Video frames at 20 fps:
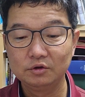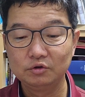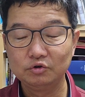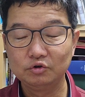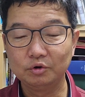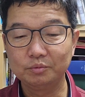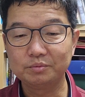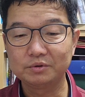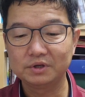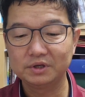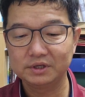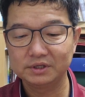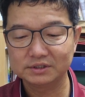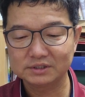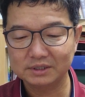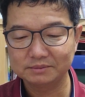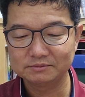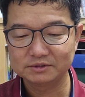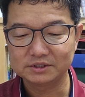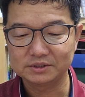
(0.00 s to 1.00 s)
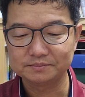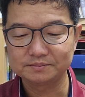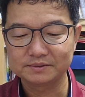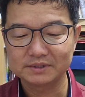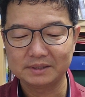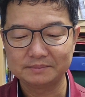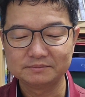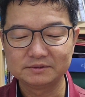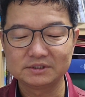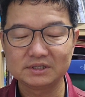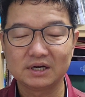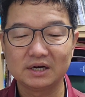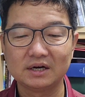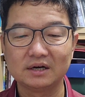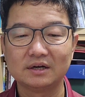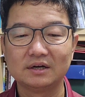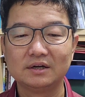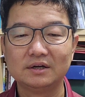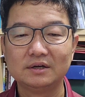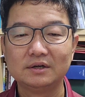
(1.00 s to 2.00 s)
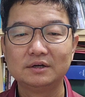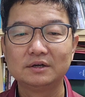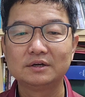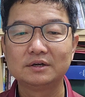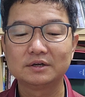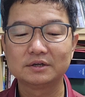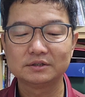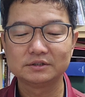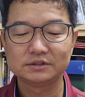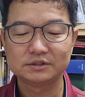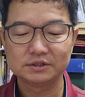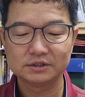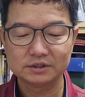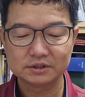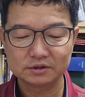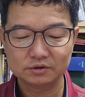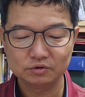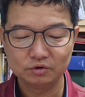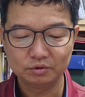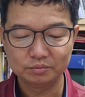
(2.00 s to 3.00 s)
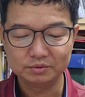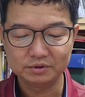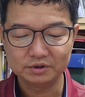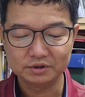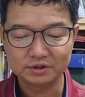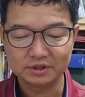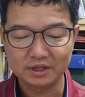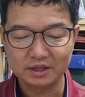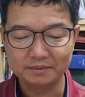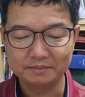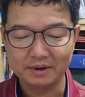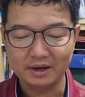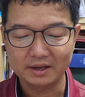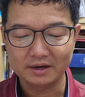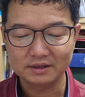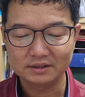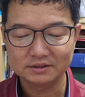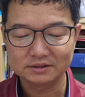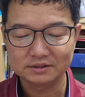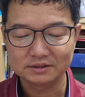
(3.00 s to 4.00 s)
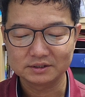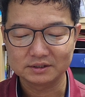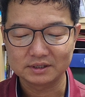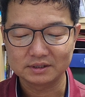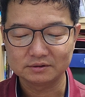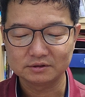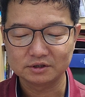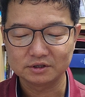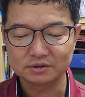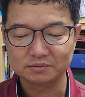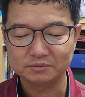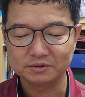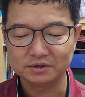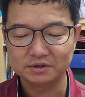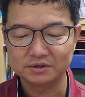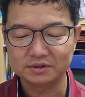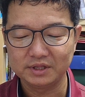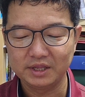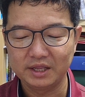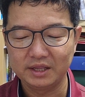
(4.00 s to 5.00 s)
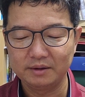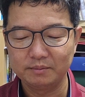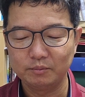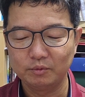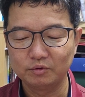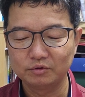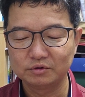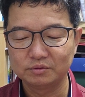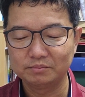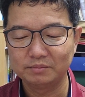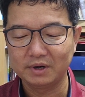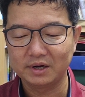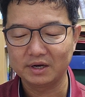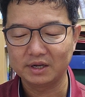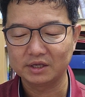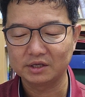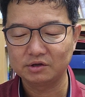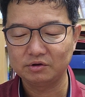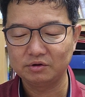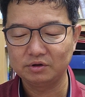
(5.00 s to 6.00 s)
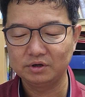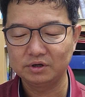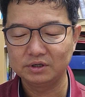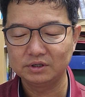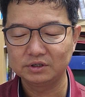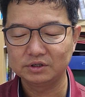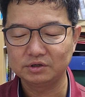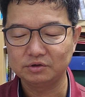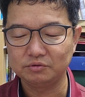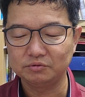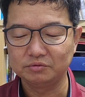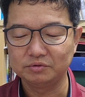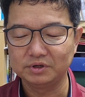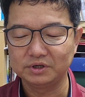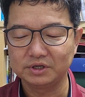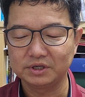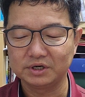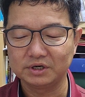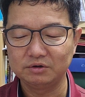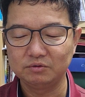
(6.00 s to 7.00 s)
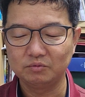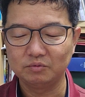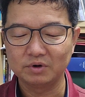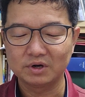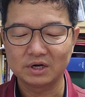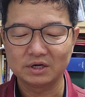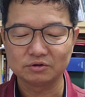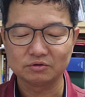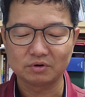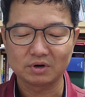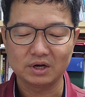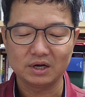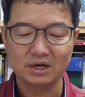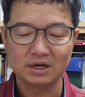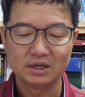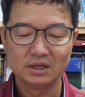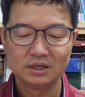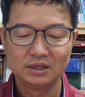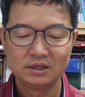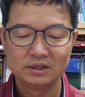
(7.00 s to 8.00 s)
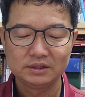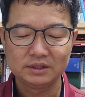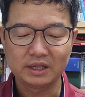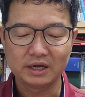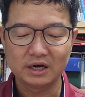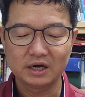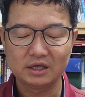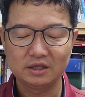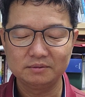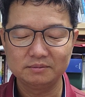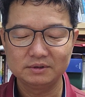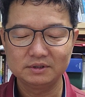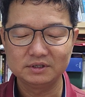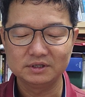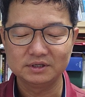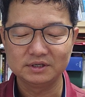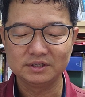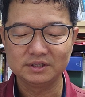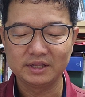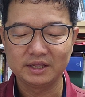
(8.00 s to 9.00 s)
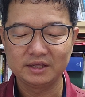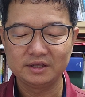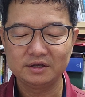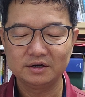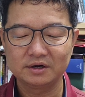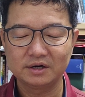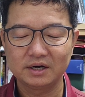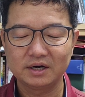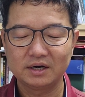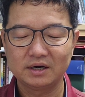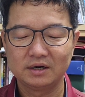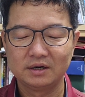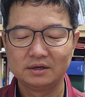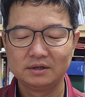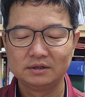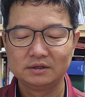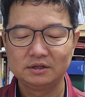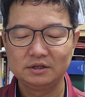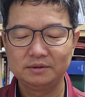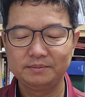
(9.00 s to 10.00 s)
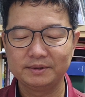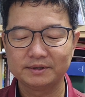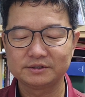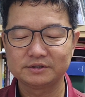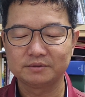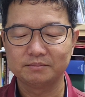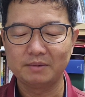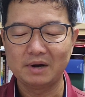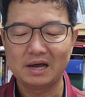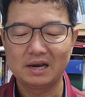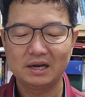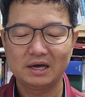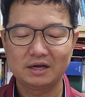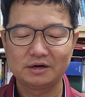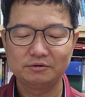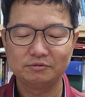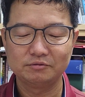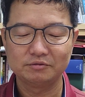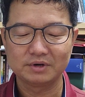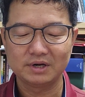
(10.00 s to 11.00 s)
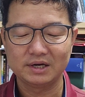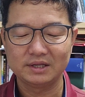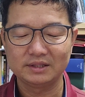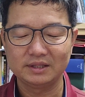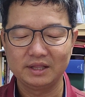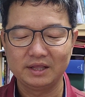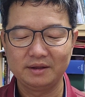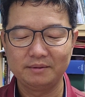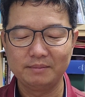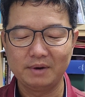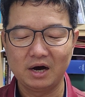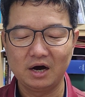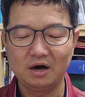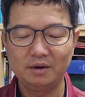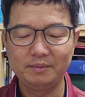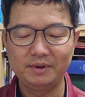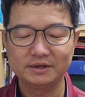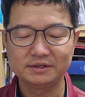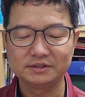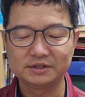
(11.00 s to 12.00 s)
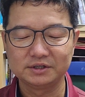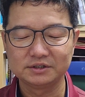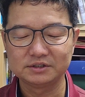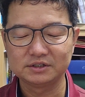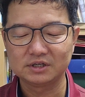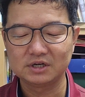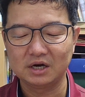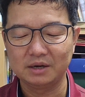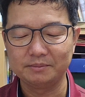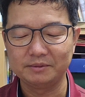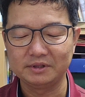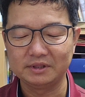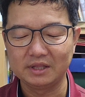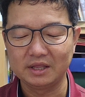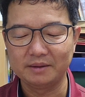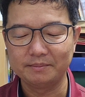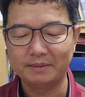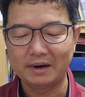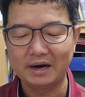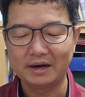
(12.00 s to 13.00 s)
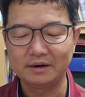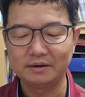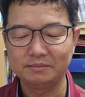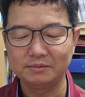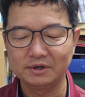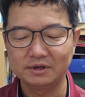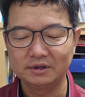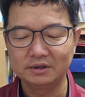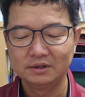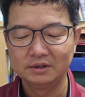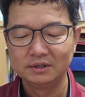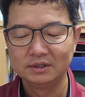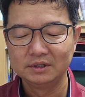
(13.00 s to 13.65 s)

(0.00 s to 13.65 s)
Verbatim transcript: 욥기 33장 그런즉 욥이여 내 말을 들으며 내 모든 말에 귀를 기울이기를 원하노라. 내가 입을 여니 내 혀가 입에서 말하는구나. 내 마음의 정직함이 내 말이며